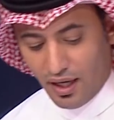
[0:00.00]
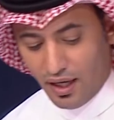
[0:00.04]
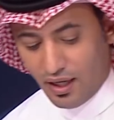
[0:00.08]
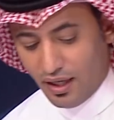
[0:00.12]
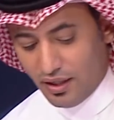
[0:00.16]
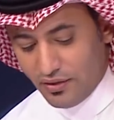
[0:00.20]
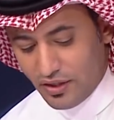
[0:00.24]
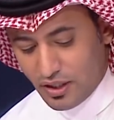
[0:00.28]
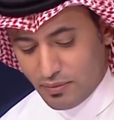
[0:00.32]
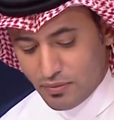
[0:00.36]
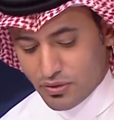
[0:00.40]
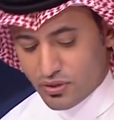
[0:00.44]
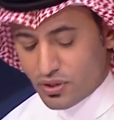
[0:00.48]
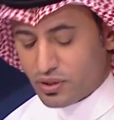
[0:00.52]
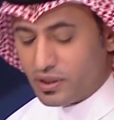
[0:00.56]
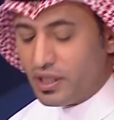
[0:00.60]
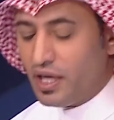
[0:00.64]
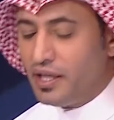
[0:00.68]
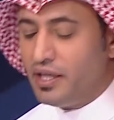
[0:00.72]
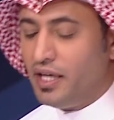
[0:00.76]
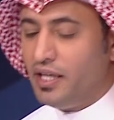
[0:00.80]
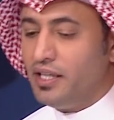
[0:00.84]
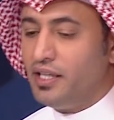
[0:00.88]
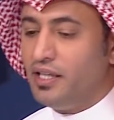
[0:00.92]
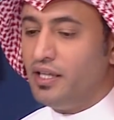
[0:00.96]
ايضا ابو
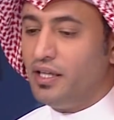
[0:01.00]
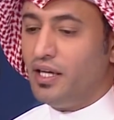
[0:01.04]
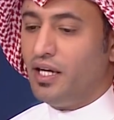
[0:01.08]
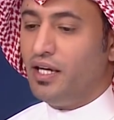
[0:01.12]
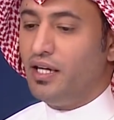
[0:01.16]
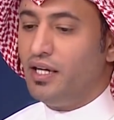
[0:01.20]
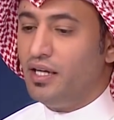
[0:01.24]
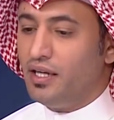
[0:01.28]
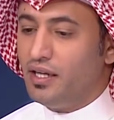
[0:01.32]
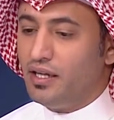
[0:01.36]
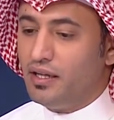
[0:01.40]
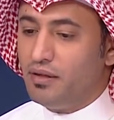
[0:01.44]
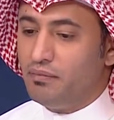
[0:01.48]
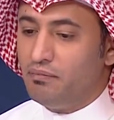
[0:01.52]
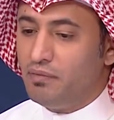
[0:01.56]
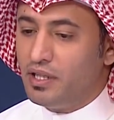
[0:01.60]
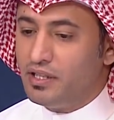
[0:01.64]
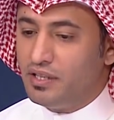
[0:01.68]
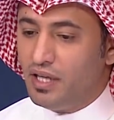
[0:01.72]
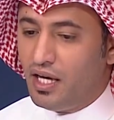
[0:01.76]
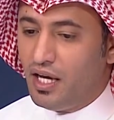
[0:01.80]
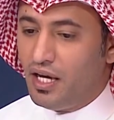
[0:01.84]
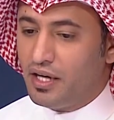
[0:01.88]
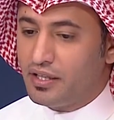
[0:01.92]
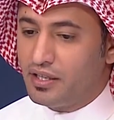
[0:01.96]
سلطان يعني على
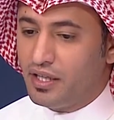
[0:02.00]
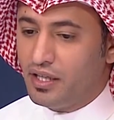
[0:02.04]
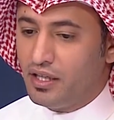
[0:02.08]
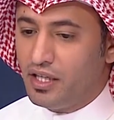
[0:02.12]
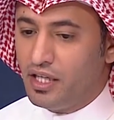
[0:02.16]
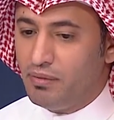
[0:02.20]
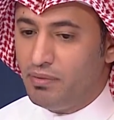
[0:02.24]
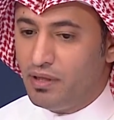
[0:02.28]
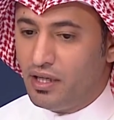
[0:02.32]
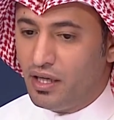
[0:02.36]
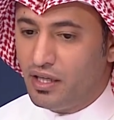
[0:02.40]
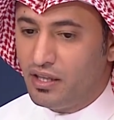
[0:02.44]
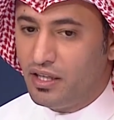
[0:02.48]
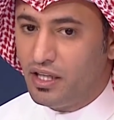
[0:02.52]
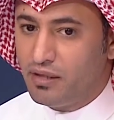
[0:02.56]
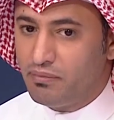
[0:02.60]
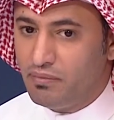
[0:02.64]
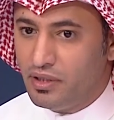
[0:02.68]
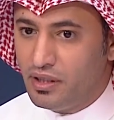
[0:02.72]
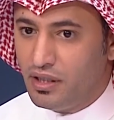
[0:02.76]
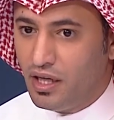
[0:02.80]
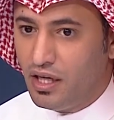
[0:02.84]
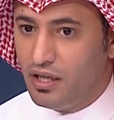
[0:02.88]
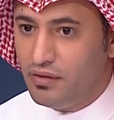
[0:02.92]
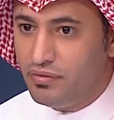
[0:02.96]
مدار تقريبا اكثر
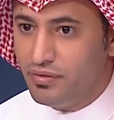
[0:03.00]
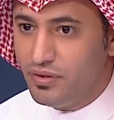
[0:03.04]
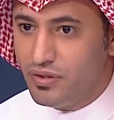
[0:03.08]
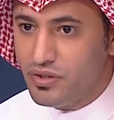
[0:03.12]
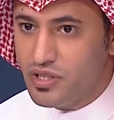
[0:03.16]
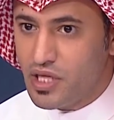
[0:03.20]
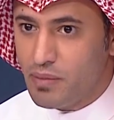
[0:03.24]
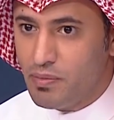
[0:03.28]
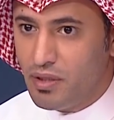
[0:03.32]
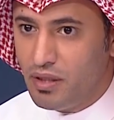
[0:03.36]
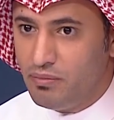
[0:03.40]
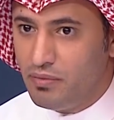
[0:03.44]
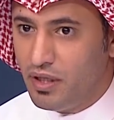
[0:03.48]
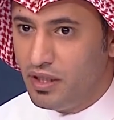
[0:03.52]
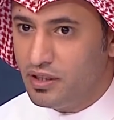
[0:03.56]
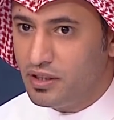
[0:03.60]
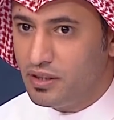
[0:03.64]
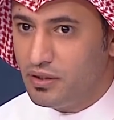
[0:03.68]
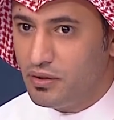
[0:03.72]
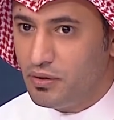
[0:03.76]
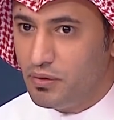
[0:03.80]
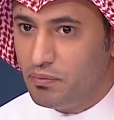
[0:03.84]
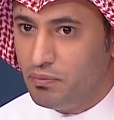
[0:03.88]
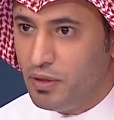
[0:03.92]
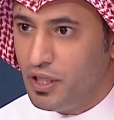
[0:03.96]
من 1700
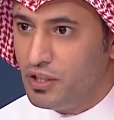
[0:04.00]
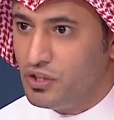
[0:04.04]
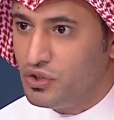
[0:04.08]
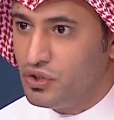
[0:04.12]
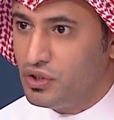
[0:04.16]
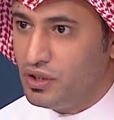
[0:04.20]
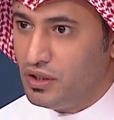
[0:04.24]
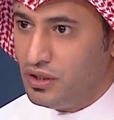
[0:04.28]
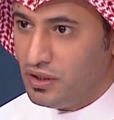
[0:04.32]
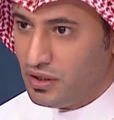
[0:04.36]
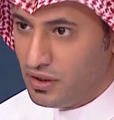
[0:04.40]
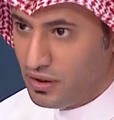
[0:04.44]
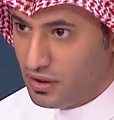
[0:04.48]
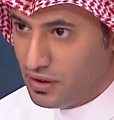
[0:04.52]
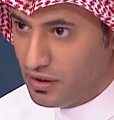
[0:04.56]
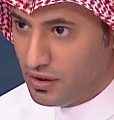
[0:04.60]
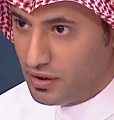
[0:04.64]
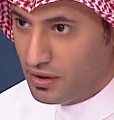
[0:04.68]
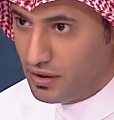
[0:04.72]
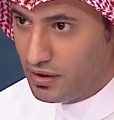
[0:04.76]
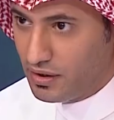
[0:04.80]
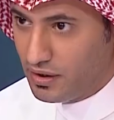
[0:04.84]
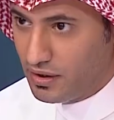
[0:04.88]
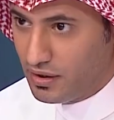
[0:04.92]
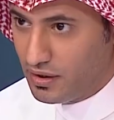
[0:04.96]
بيت شعري
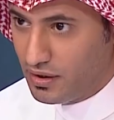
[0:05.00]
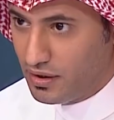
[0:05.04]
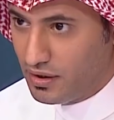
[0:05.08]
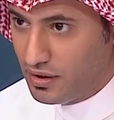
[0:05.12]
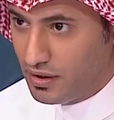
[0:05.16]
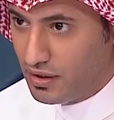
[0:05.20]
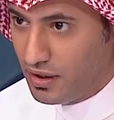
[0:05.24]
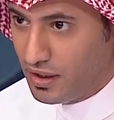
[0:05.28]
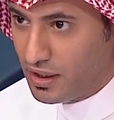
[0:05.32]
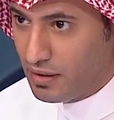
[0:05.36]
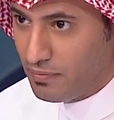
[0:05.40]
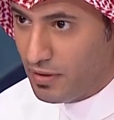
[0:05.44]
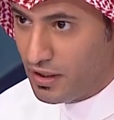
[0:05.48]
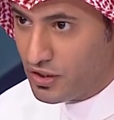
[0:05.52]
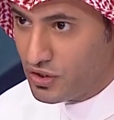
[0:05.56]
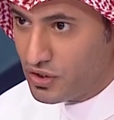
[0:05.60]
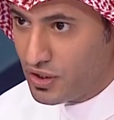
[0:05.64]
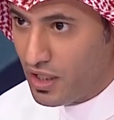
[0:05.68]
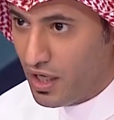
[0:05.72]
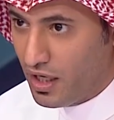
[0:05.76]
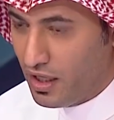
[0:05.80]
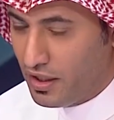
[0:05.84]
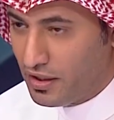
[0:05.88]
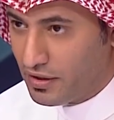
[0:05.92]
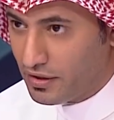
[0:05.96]
كتبها
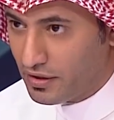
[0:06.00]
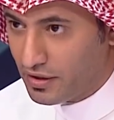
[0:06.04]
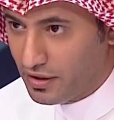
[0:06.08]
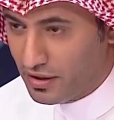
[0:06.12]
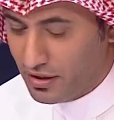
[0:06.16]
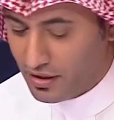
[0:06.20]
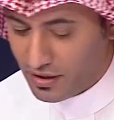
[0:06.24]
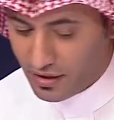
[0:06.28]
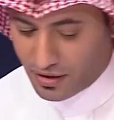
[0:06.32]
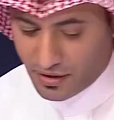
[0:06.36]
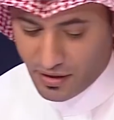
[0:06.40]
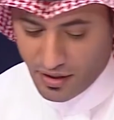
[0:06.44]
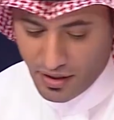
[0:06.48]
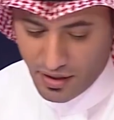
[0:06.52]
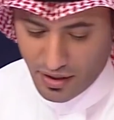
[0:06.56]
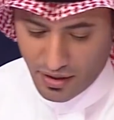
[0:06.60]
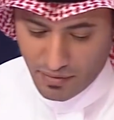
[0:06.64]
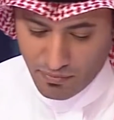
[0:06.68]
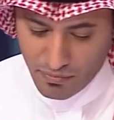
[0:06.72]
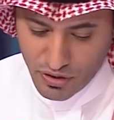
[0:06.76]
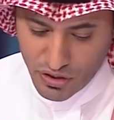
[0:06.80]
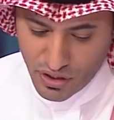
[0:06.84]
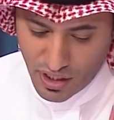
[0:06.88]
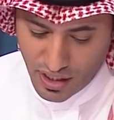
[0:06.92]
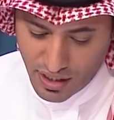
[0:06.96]
الشاعر آه،
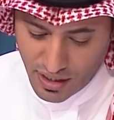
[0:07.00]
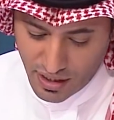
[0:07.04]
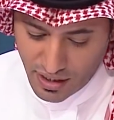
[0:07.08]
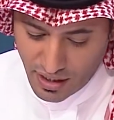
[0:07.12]
مشعل